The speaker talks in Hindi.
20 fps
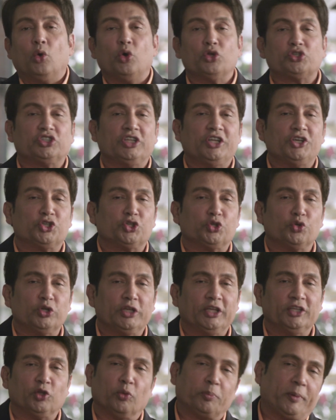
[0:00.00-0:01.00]
उस दिन
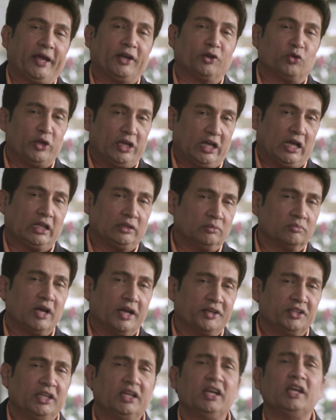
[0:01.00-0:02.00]
शूटिंग दोपहर को ही ख़त्म
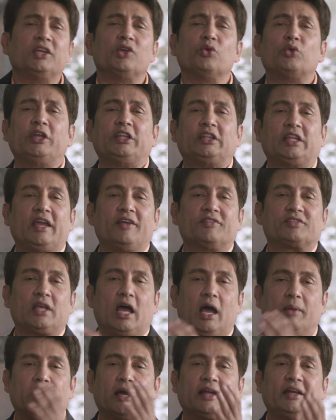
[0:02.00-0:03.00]
कर दी गई क्योंकि देव
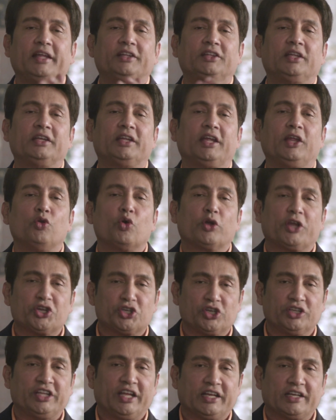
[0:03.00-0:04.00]
साहब अगले दिन की
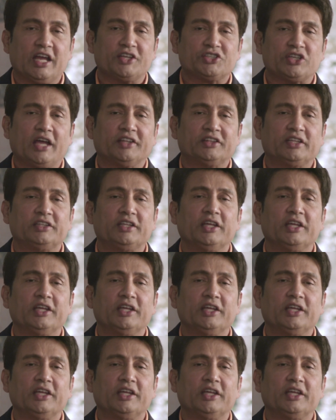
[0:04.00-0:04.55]
लोकेशन देखना चाहते